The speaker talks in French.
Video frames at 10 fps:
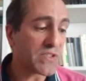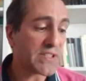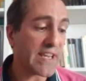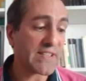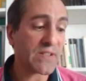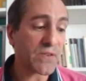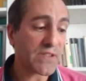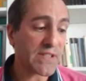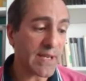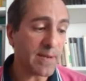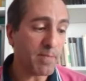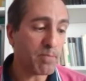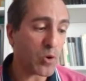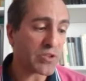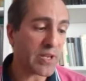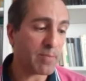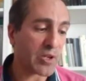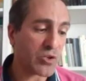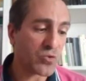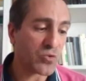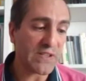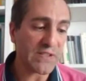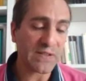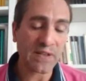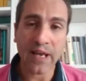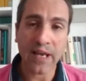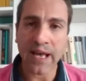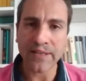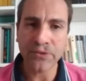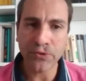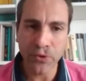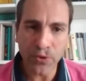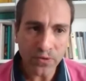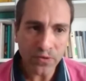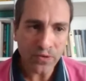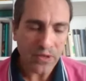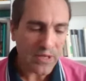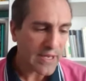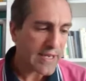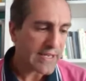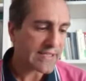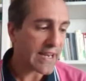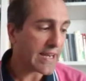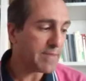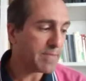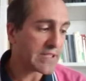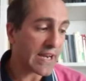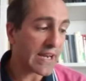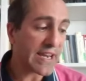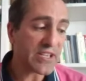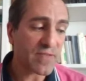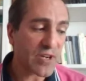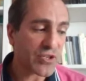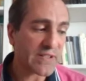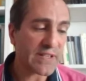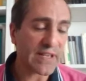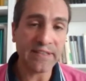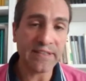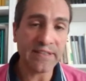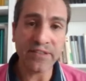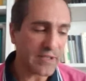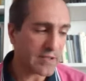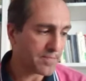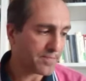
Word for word: ce qui est censé porter préjudice à Dieu c'est la, lèse-majesté divine,